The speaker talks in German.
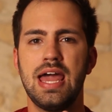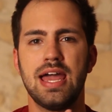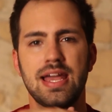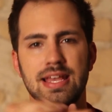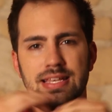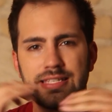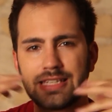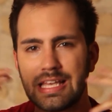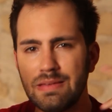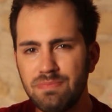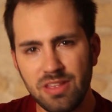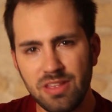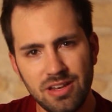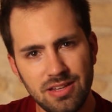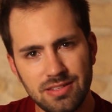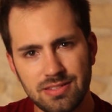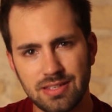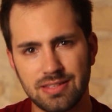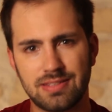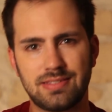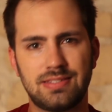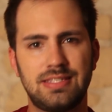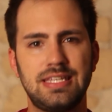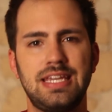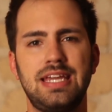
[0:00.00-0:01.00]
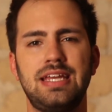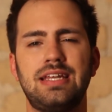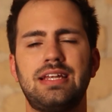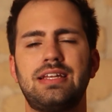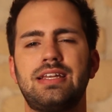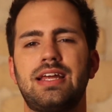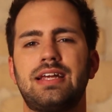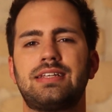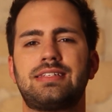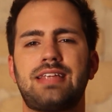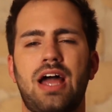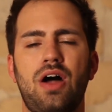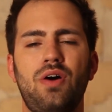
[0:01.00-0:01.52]
Es ja diese Szene, in
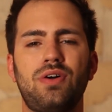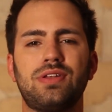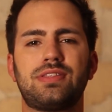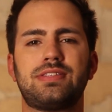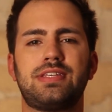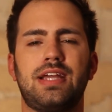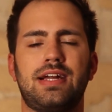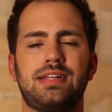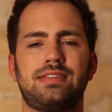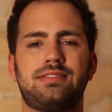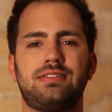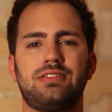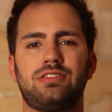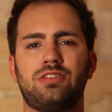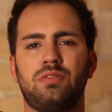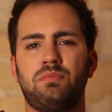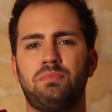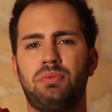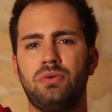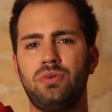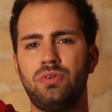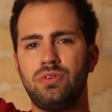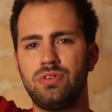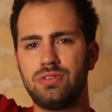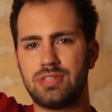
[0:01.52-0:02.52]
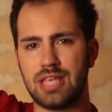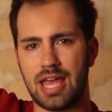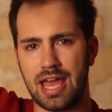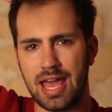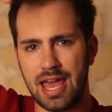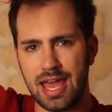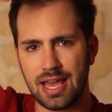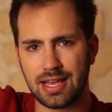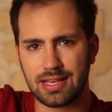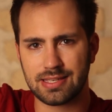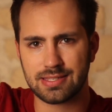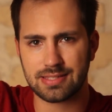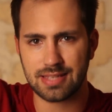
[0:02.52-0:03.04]
der taucht sie als diese böse
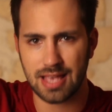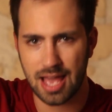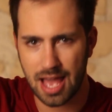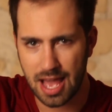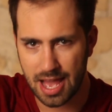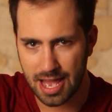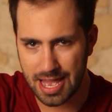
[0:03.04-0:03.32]
Hexe